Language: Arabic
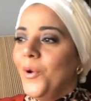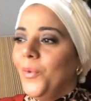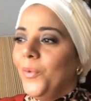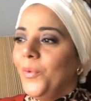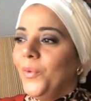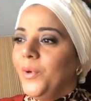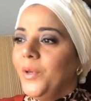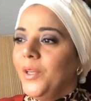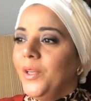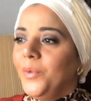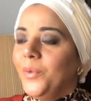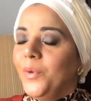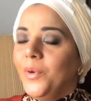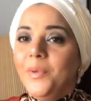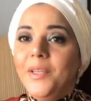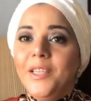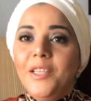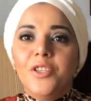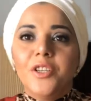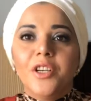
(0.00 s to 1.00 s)

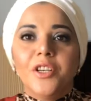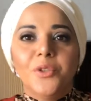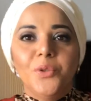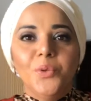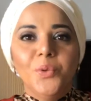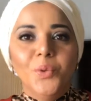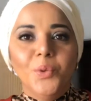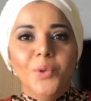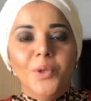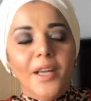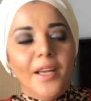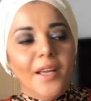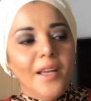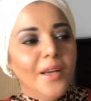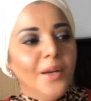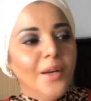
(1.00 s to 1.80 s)
وبيت شكشوكه